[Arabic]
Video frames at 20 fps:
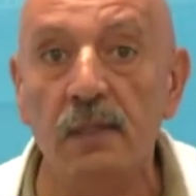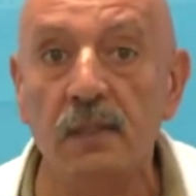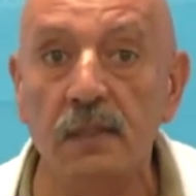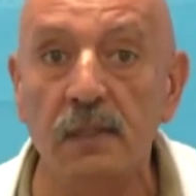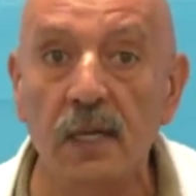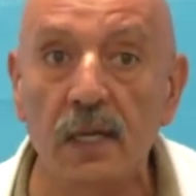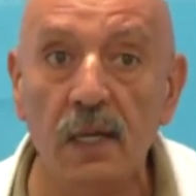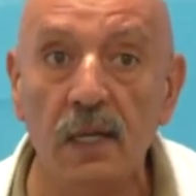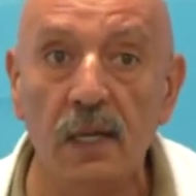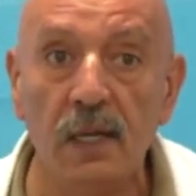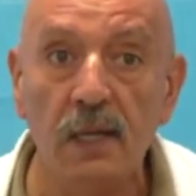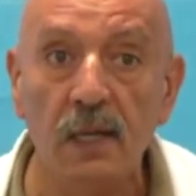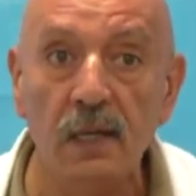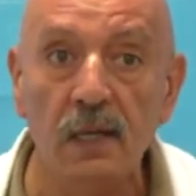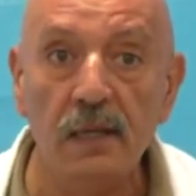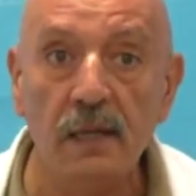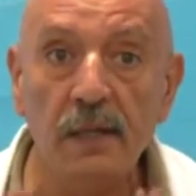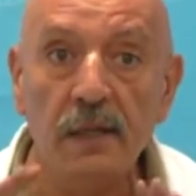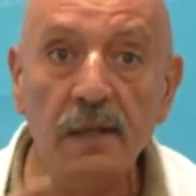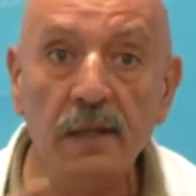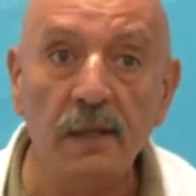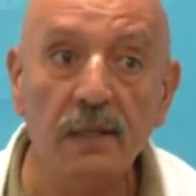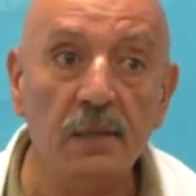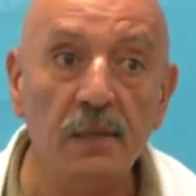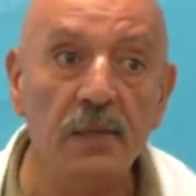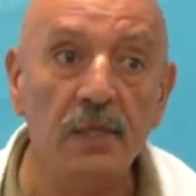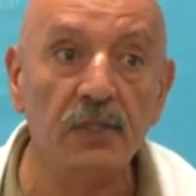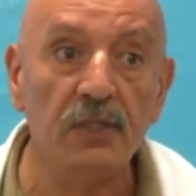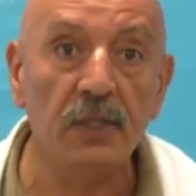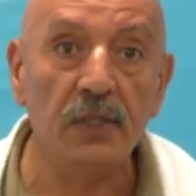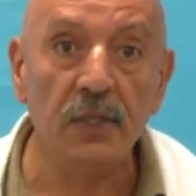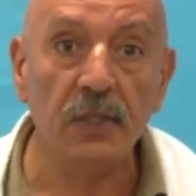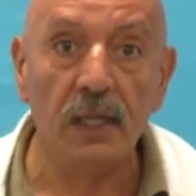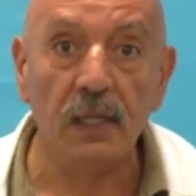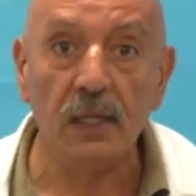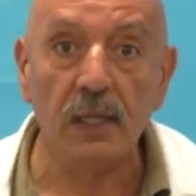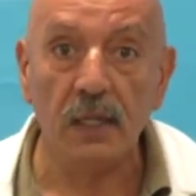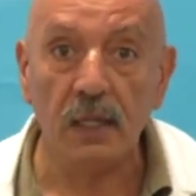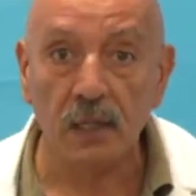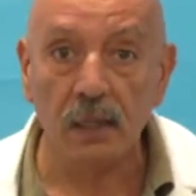الصحه احنا ماشيين
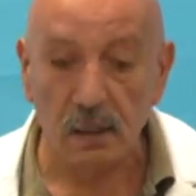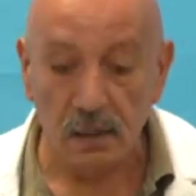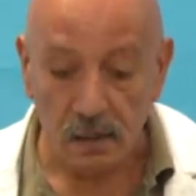عليها